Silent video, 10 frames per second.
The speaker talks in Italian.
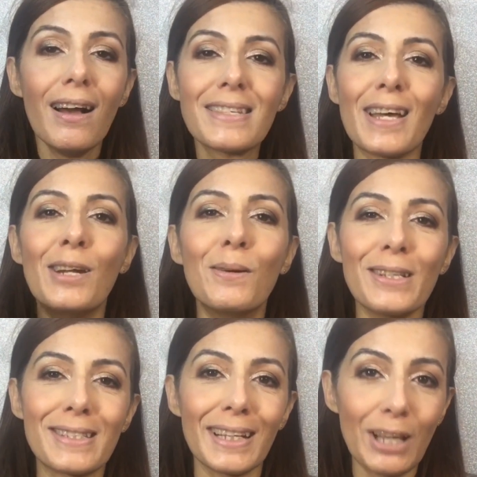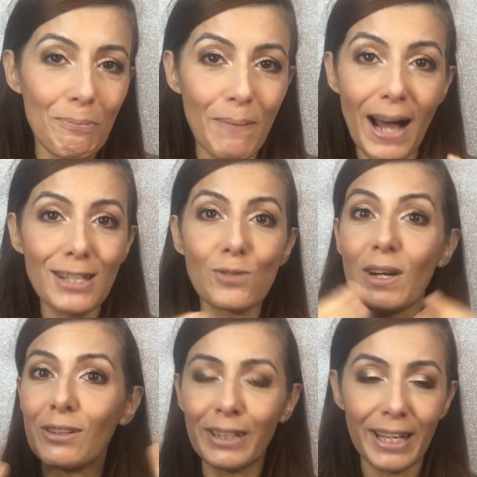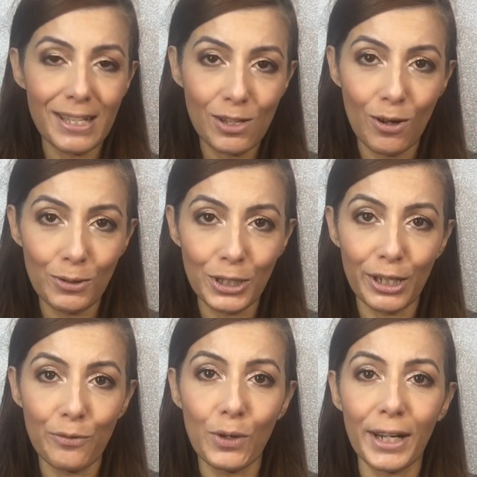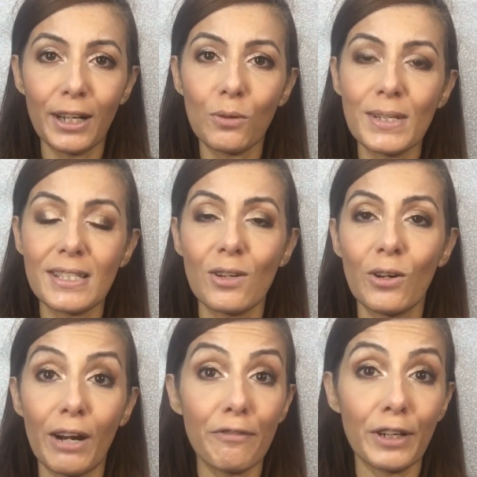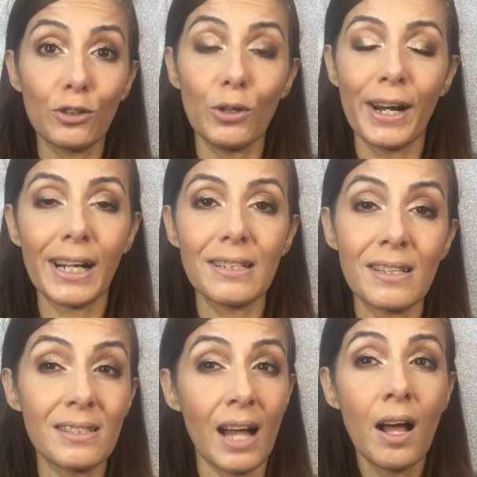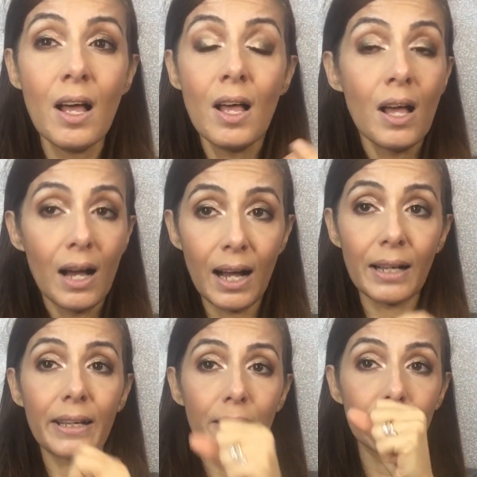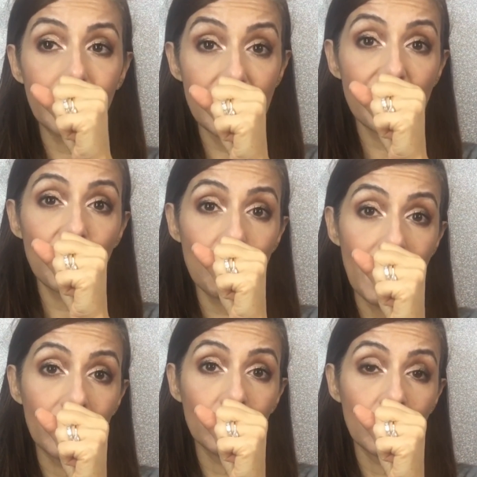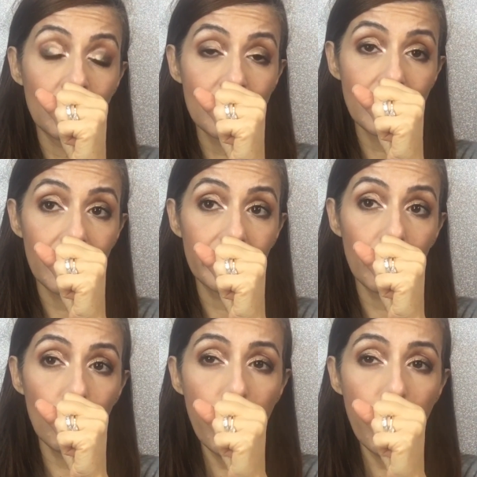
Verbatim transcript: saremmo stati a Pasqua, non riesco a uscire fuori da questo raffreddore che si sta anche trasformando nonostante,